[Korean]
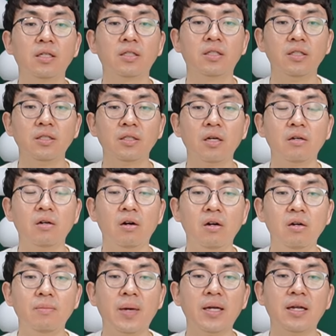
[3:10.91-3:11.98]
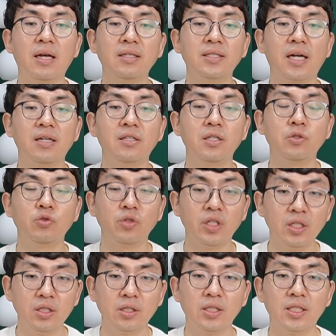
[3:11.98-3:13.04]
근거를 얼마나 잘 들 수
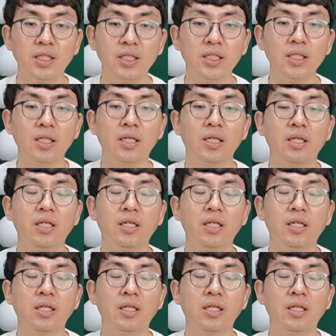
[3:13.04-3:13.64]
있는지,